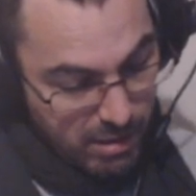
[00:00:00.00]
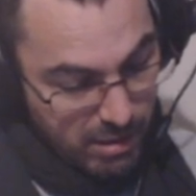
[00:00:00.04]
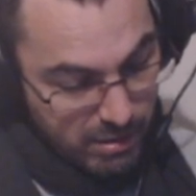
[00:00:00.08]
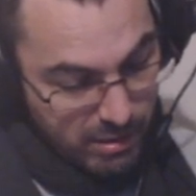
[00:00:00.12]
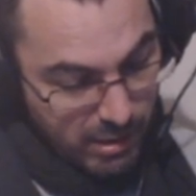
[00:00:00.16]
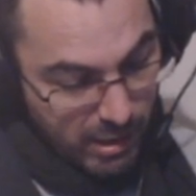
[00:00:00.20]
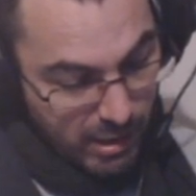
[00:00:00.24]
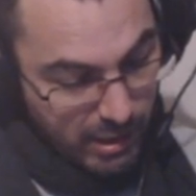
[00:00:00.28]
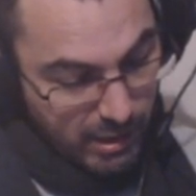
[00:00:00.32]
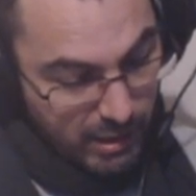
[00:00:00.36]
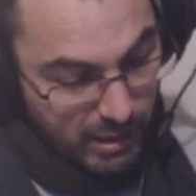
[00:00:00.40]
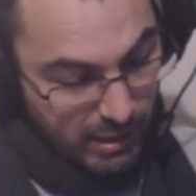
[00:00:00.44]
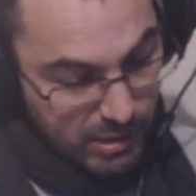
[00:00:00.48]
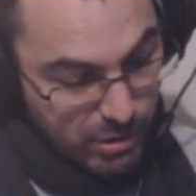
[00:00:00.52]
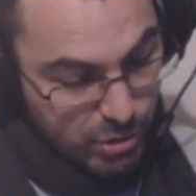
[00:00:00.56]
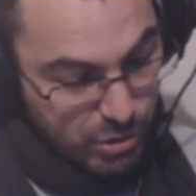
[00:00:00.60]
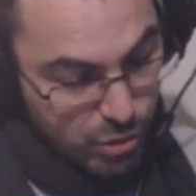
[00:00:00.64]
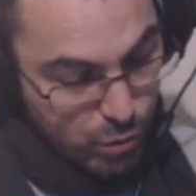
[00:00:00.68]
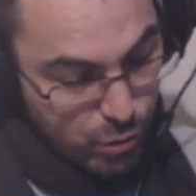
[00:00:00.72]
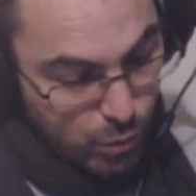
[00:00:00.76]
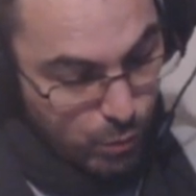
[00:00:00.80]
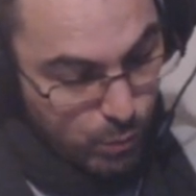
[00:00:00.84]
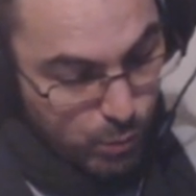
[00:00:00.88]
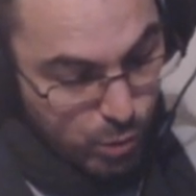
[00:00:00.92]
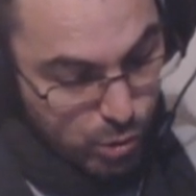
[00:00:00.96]
Kerrigan
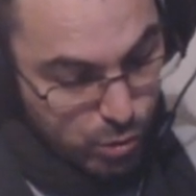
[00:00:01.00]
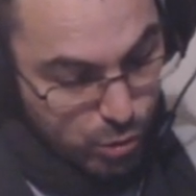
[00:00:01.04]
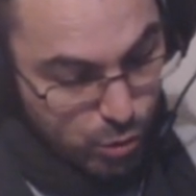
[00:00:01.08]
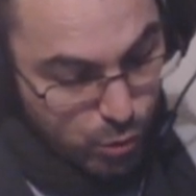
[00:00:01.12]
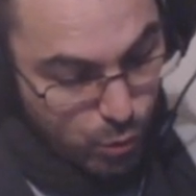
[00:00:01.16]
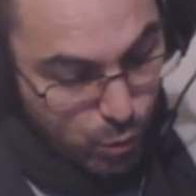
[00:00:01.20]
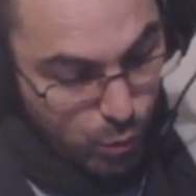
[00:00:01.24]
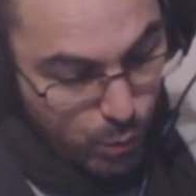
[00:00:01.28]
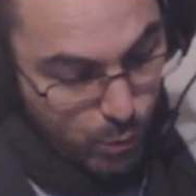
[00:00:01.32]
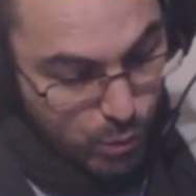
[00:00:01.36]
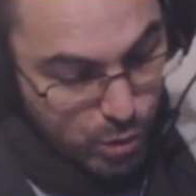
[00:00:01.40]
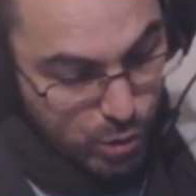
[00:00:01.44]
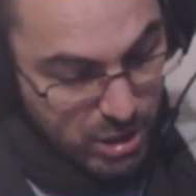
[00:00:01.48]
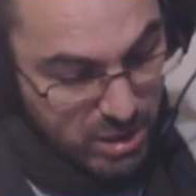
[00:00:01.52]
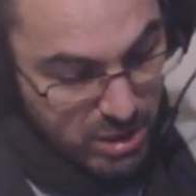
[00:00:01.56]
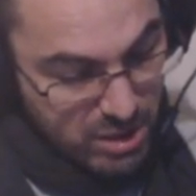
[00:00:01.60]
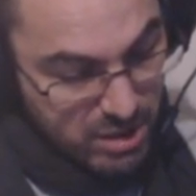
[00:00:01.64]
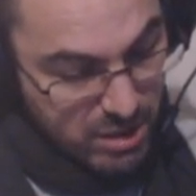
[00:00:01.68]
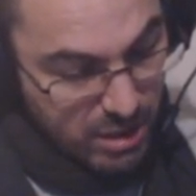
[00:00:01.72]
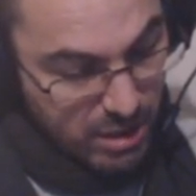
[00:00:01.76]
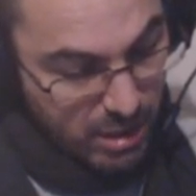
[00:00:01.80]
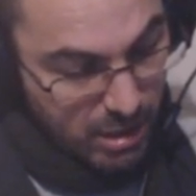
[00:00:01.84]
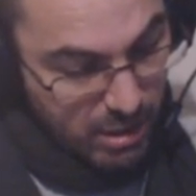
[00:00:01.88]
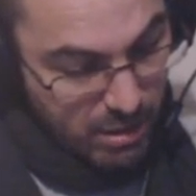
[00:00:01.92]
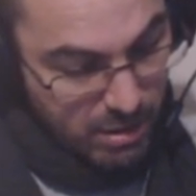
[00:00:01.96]
Succubus
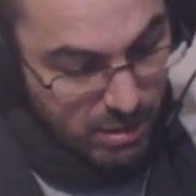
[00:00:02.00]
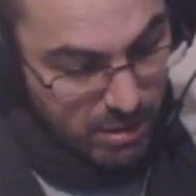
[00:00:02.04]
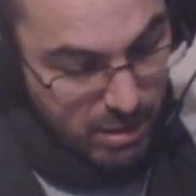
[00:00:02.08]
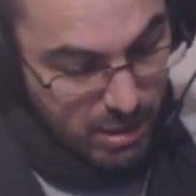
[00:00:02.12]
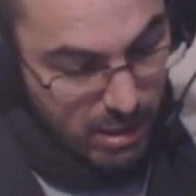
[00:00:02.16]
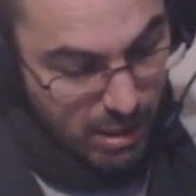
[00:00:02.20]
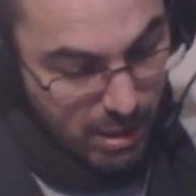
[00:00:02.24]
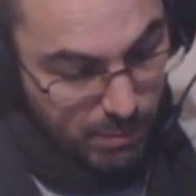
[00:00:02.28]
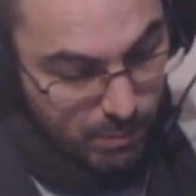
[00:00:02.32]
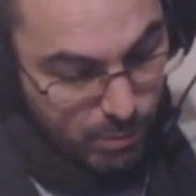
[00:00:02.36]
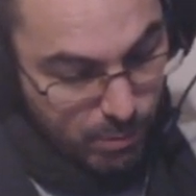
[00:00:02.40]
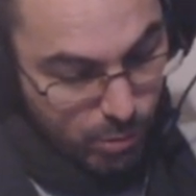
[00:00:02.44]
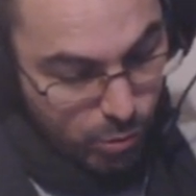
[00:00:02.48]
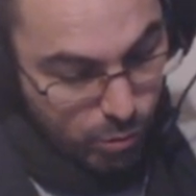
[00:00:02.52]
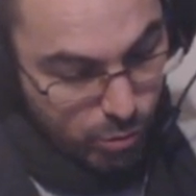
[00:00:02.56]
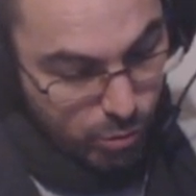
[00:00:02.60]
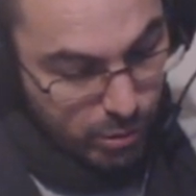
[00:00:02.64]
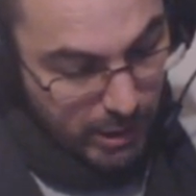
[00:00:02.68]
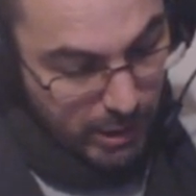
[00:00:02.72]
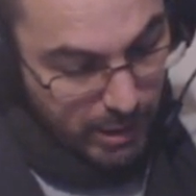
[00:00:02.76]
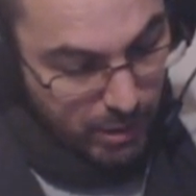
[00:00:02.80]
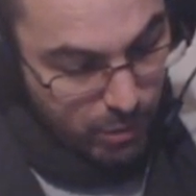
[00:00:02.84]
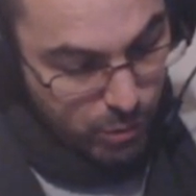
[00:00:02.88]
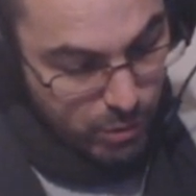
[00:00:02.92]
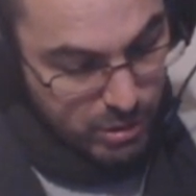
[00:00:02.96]
Skin, Diablo
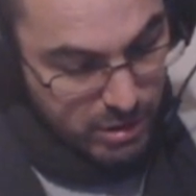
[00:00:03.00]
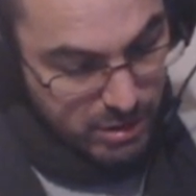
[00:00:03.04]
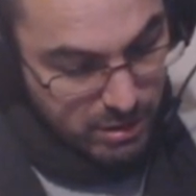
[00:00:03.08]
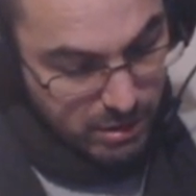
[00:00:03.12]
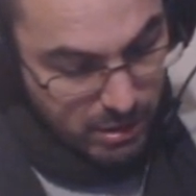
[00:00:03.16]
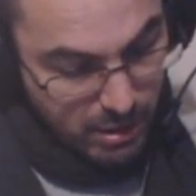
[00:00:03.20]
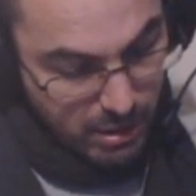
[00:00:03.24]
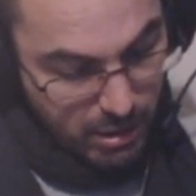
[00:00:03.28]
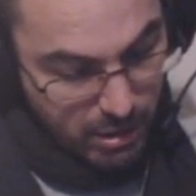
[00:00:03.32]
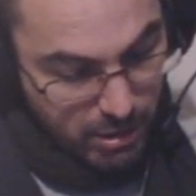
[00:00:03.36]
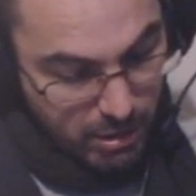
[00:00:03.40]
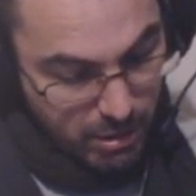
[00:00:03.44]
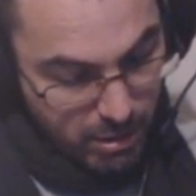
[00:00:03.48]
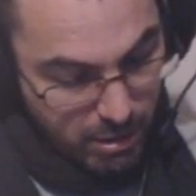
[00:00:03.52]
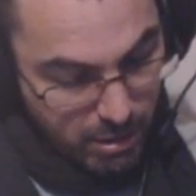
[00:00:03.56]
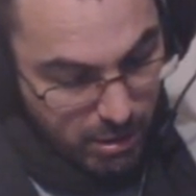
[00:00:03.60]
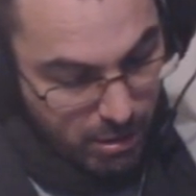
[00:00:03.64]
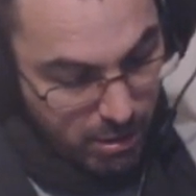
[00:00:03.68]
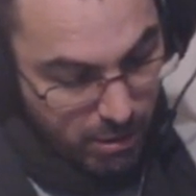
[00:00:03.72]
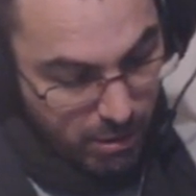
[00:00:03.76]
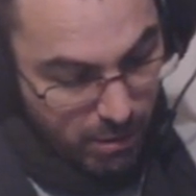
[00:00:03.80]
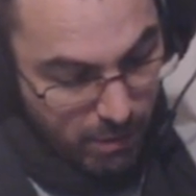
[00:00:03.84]
Kaijo Skin,